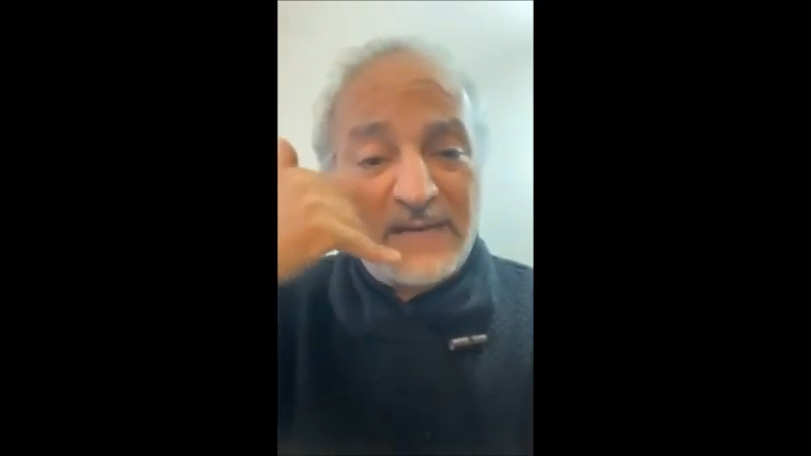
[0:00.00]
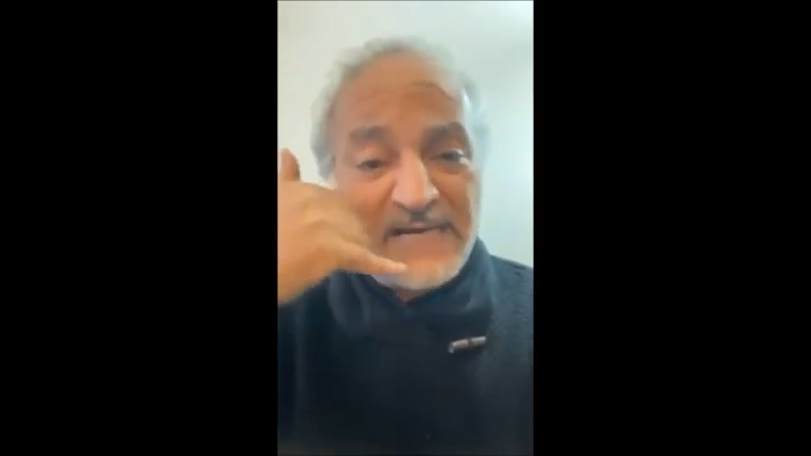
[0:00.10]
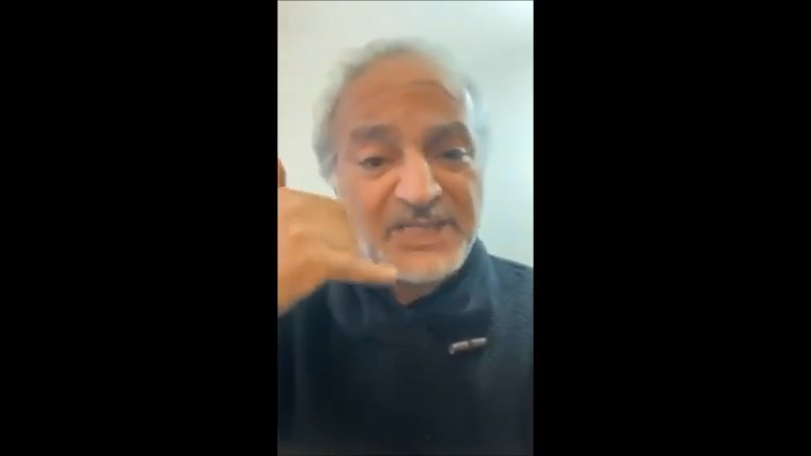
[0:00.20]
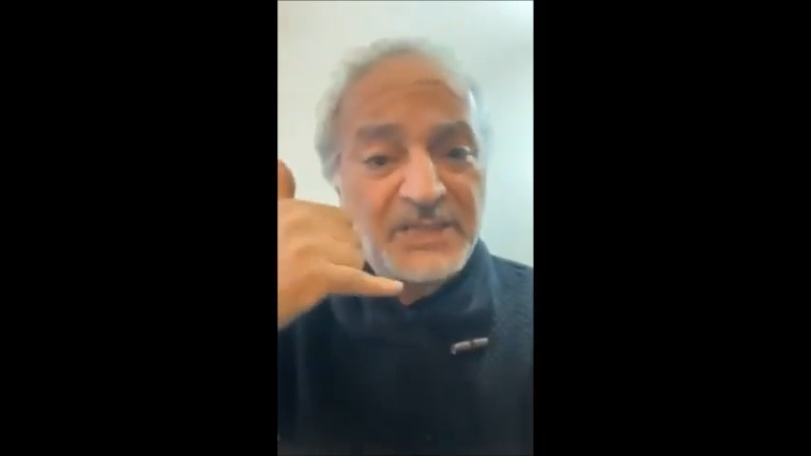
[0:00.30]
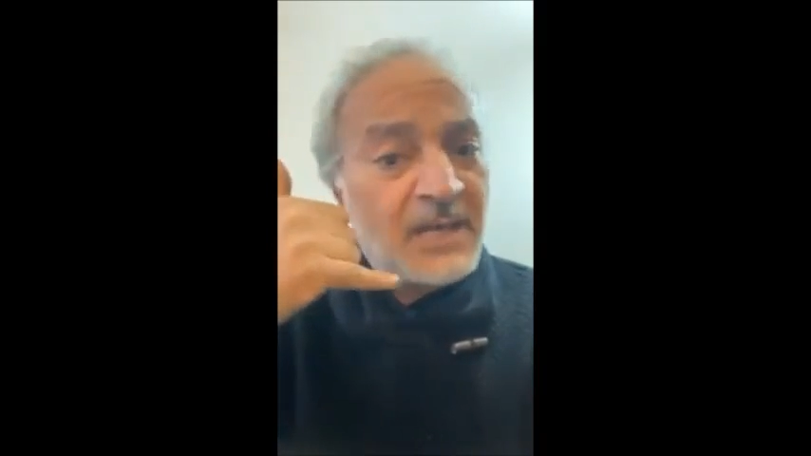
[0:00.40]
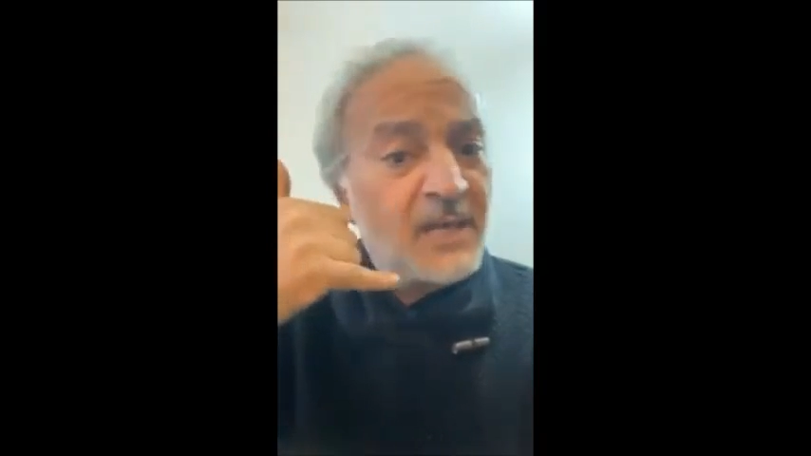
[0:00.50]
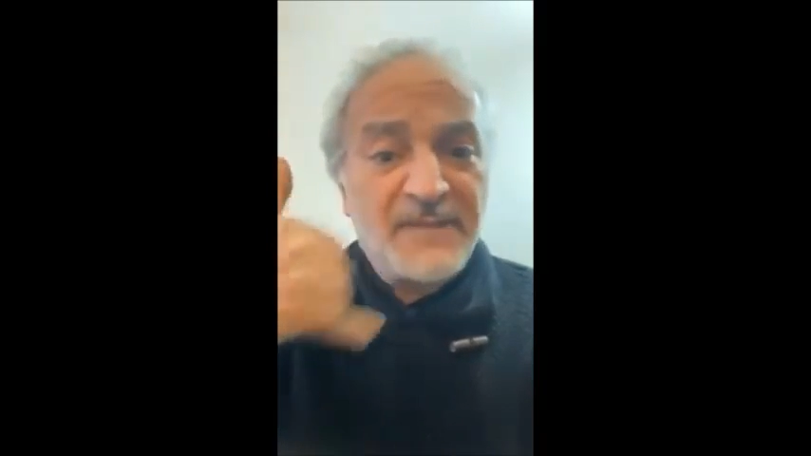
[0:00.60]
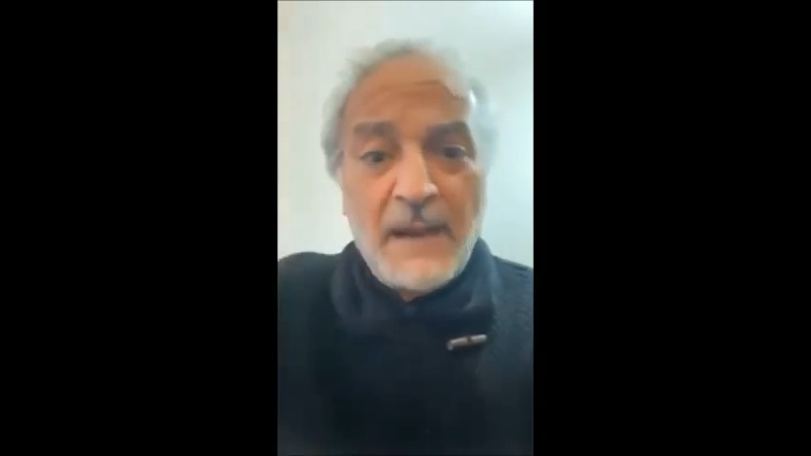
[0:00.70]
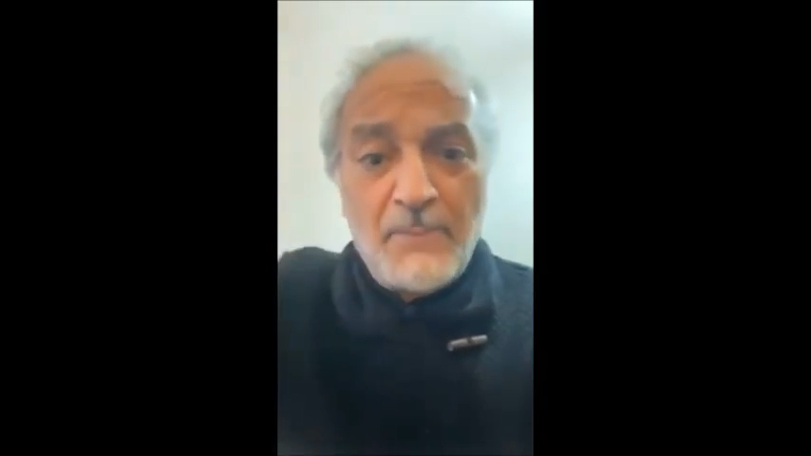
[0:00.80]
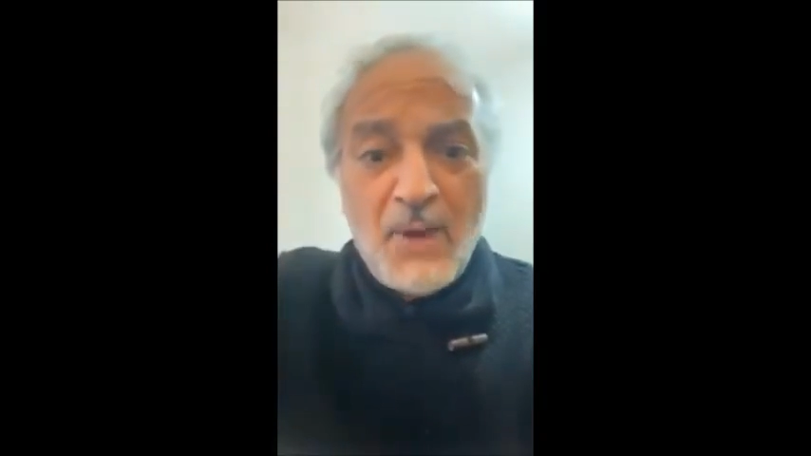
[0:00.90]
بالرش
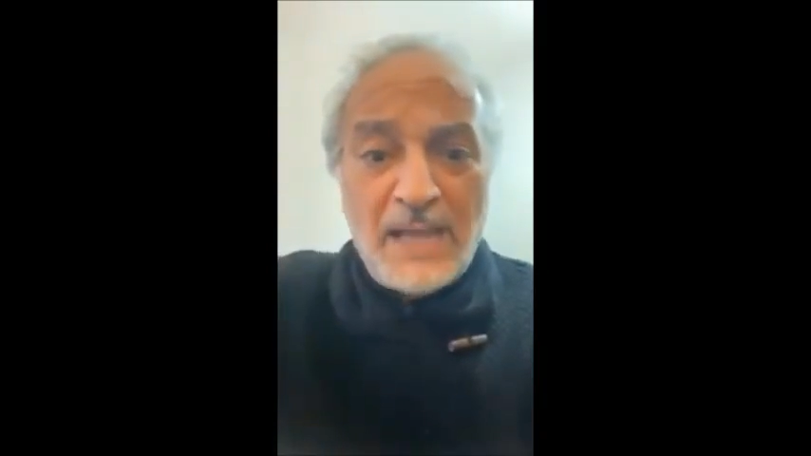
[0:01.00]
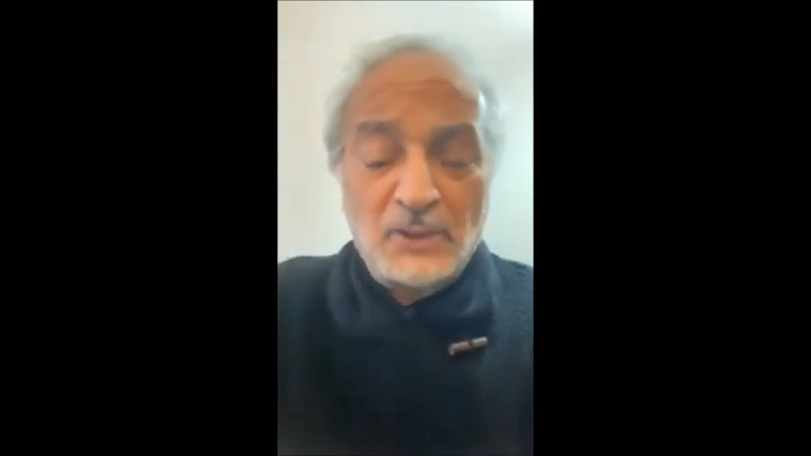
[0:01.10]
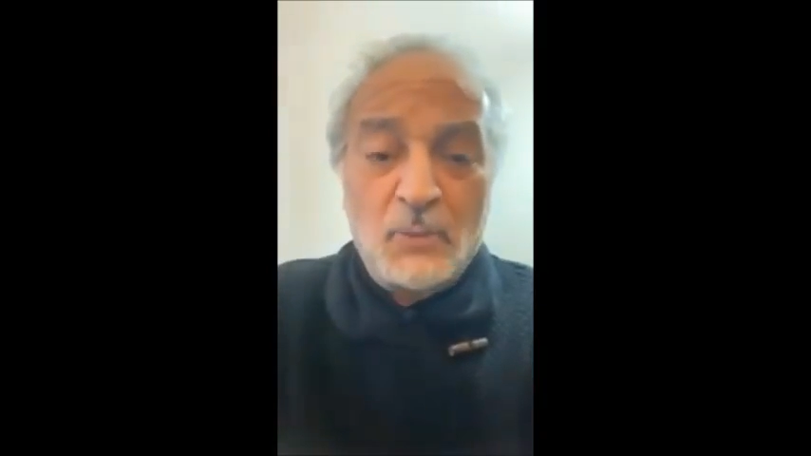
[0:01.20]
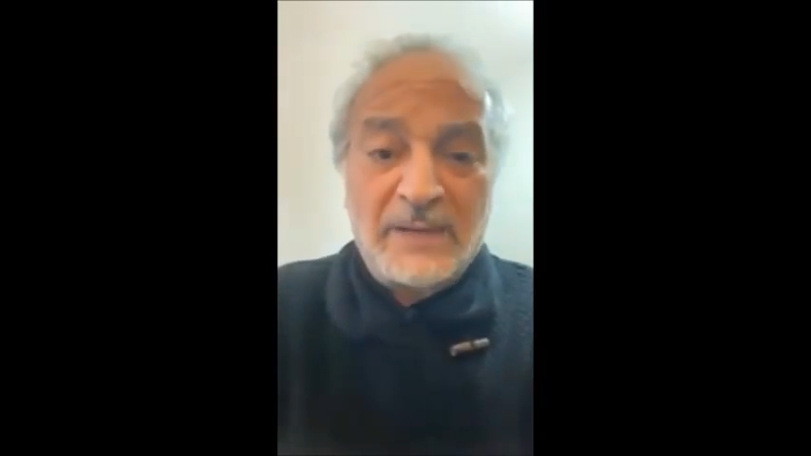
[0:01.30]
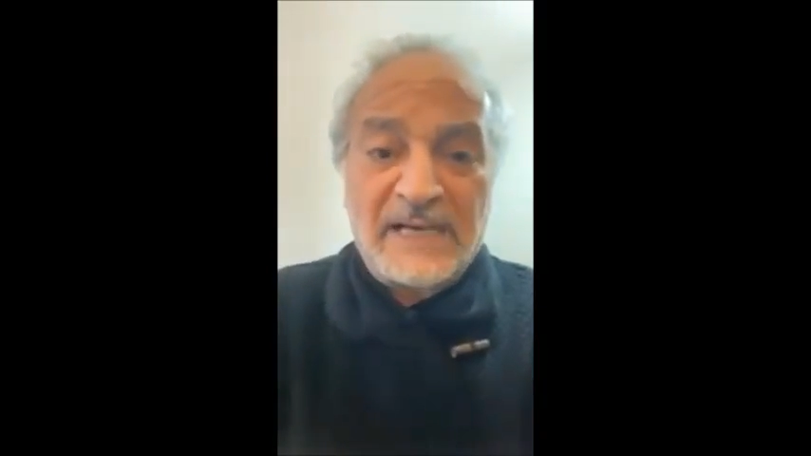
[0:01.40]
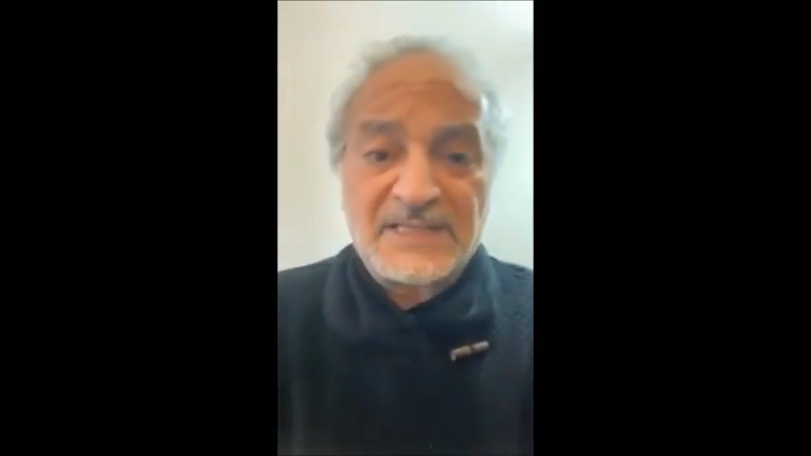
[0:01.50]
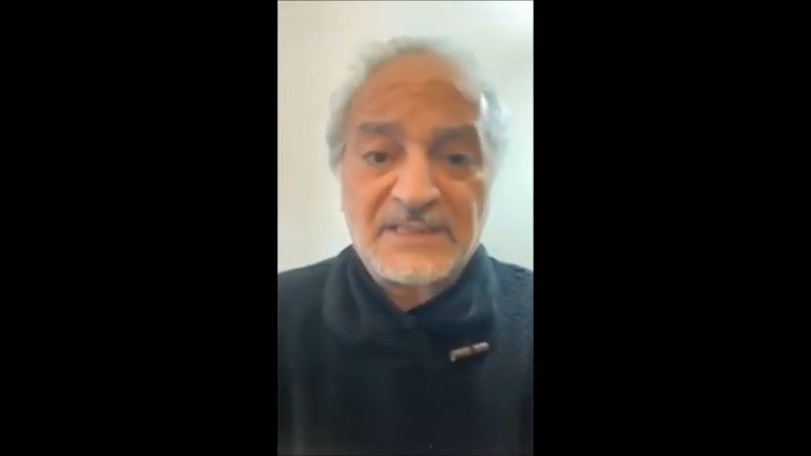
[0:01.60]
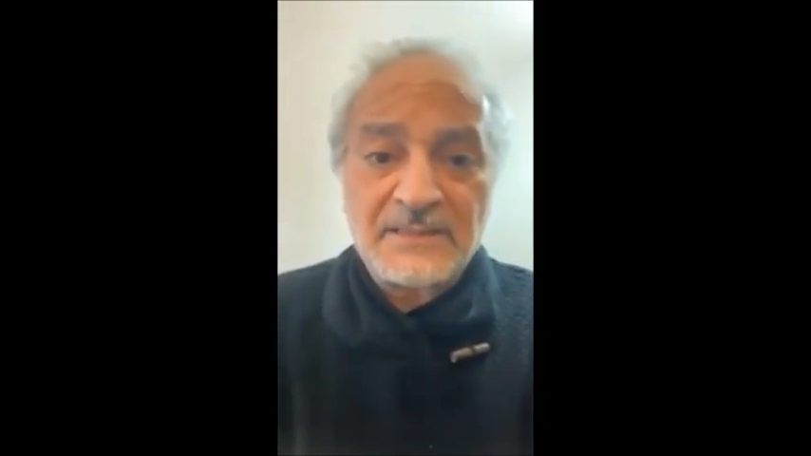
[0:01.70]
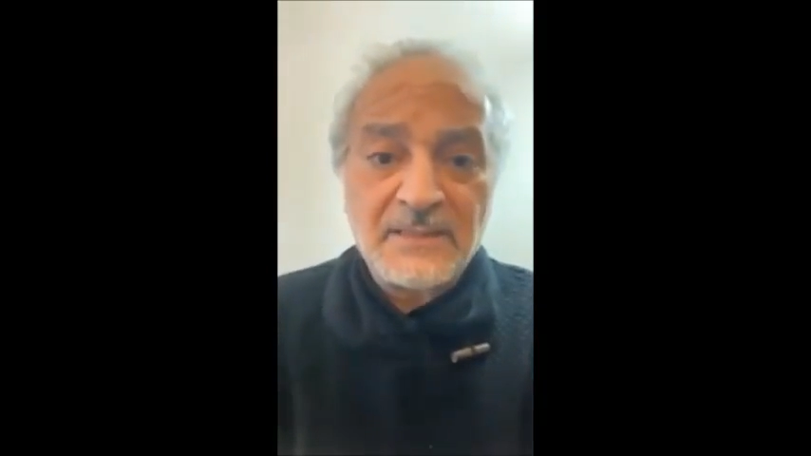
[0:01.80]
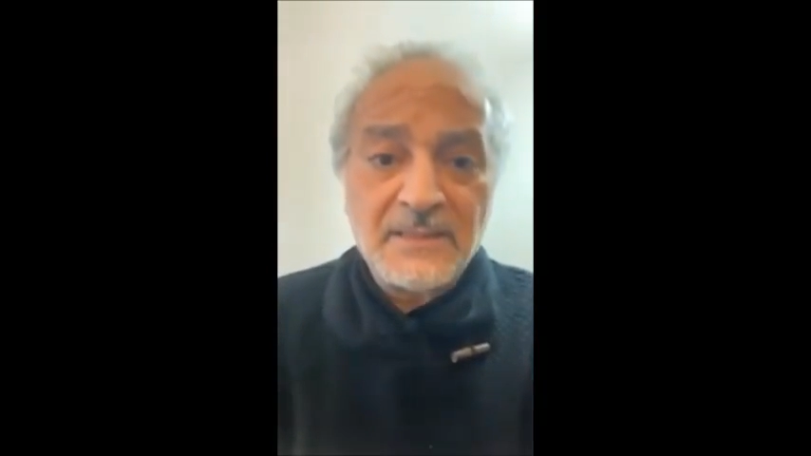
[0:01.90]
ضرب وحده بالرش